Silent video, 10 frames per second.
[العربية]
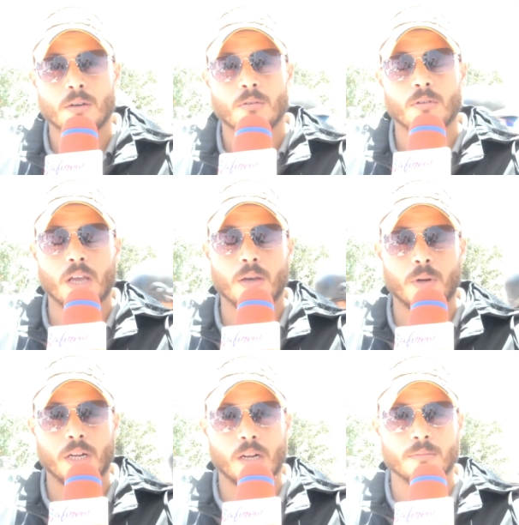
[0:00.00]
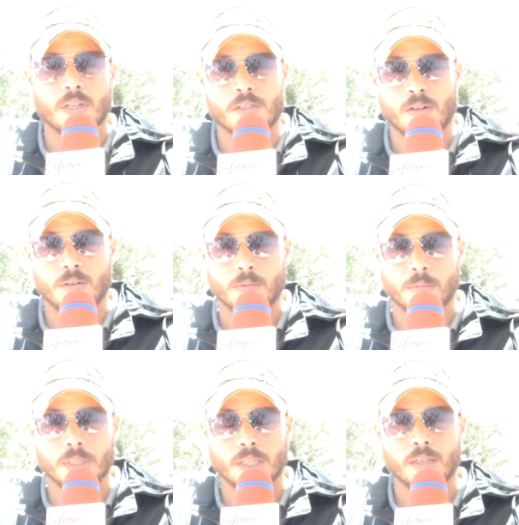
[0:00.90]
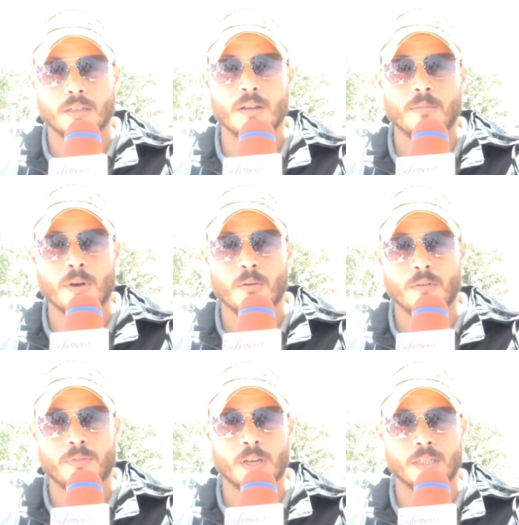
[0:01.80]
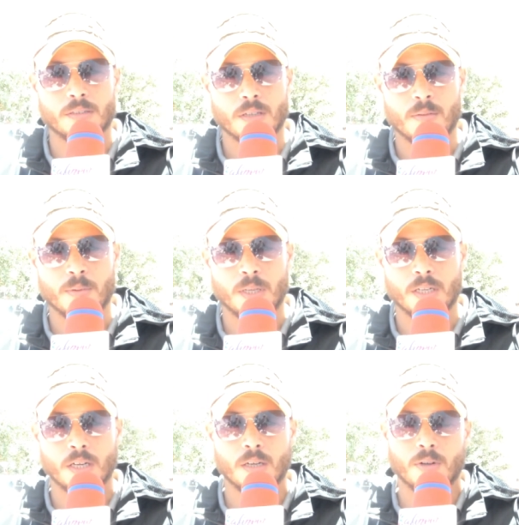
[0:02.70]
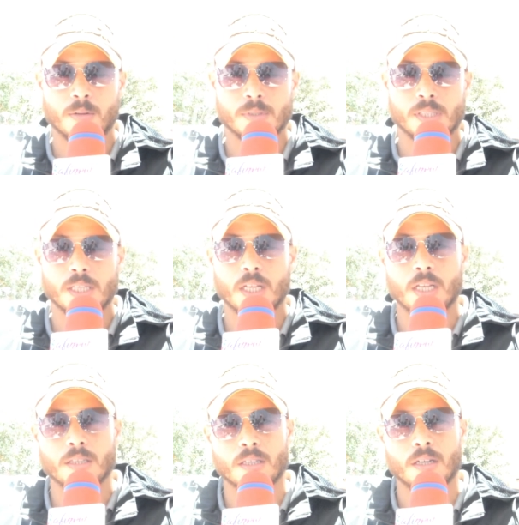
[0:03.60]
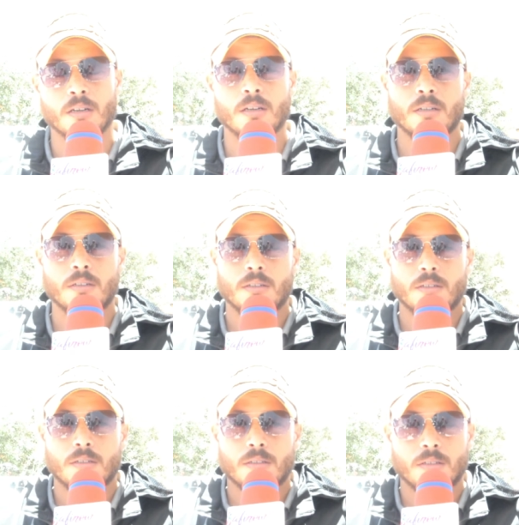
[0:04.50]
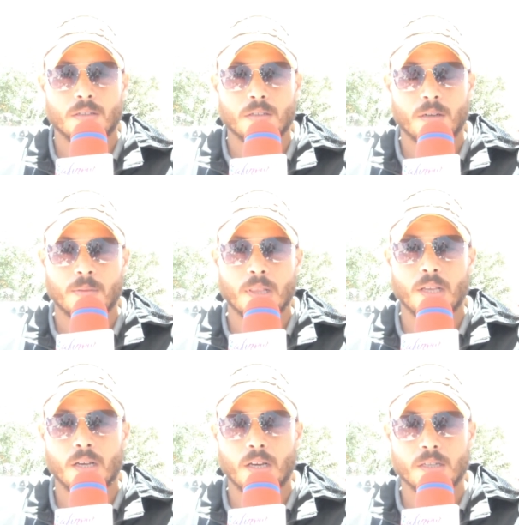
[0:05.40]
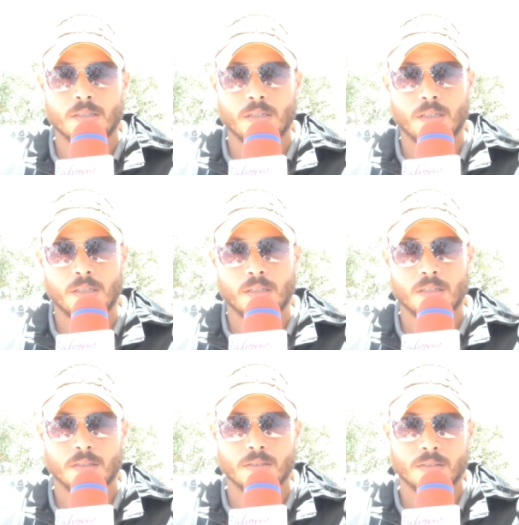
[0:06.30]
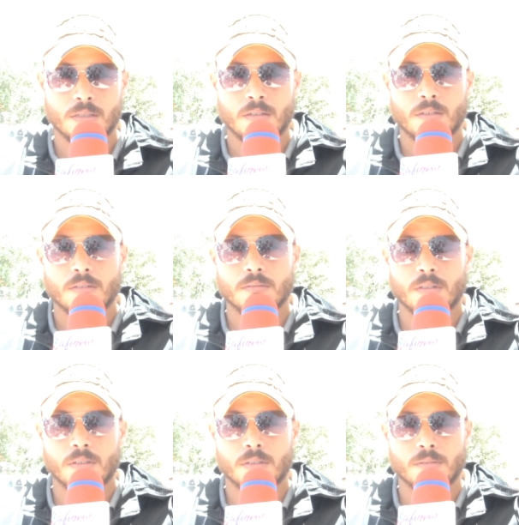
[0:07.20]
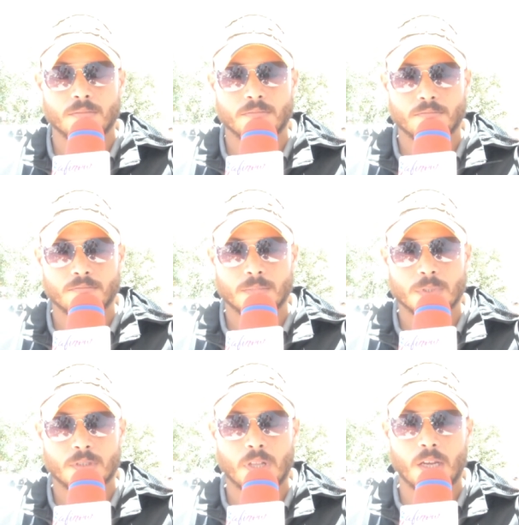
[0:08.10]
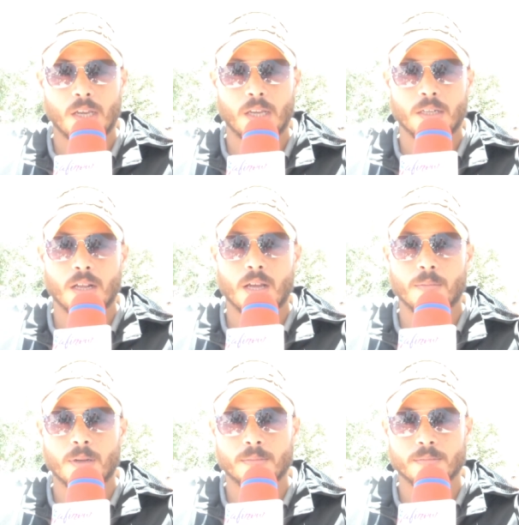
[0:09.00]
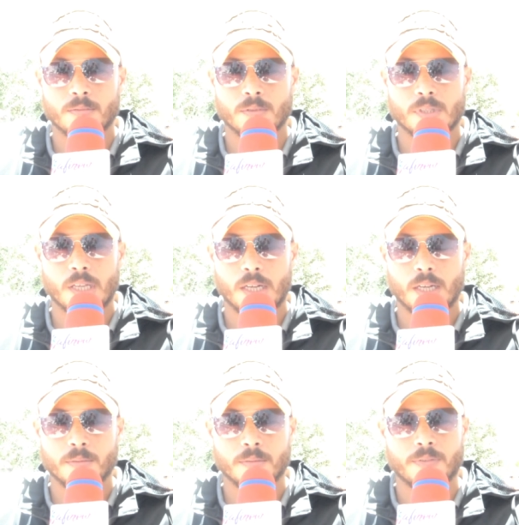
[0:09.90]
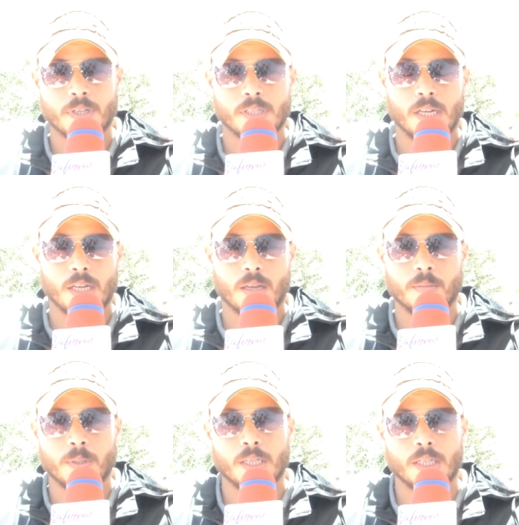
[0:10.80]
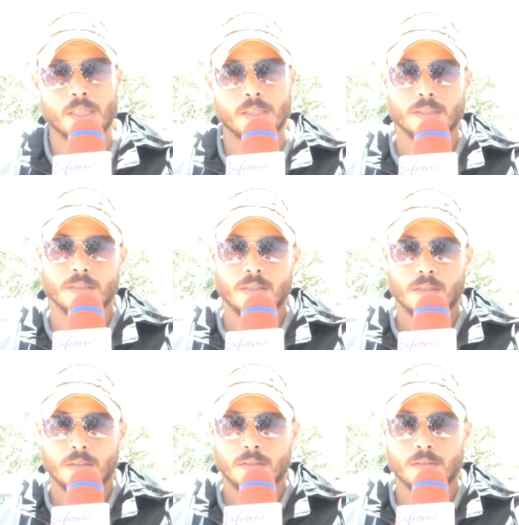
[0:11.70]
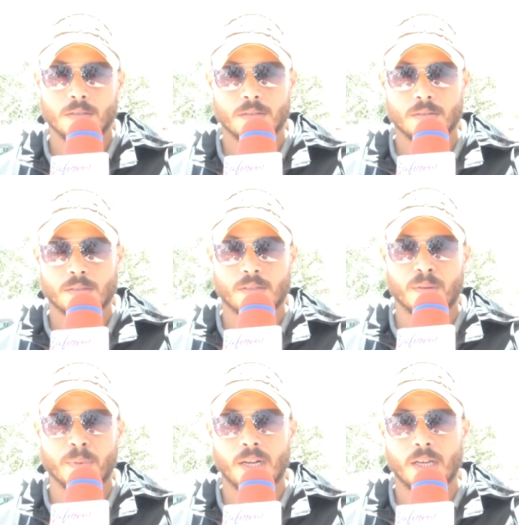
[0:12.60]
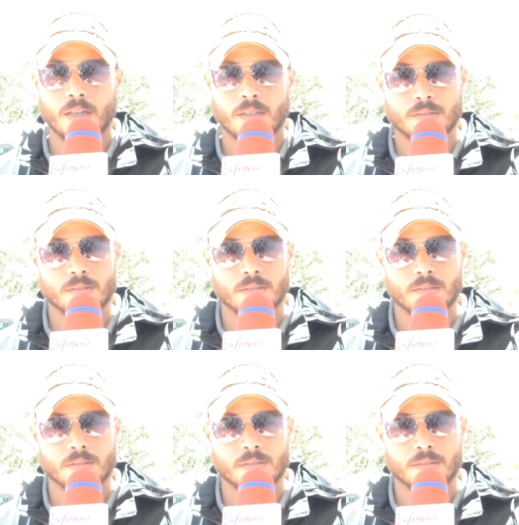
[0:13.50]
والغيورين على المدرسة العمومية نبأ وفاة أبينا ورمز نضالاتنا آه، عبد الله حجيلي آه، تلقينا الخبر بكل صراحة بفاجعة كبيرة آه، استمرار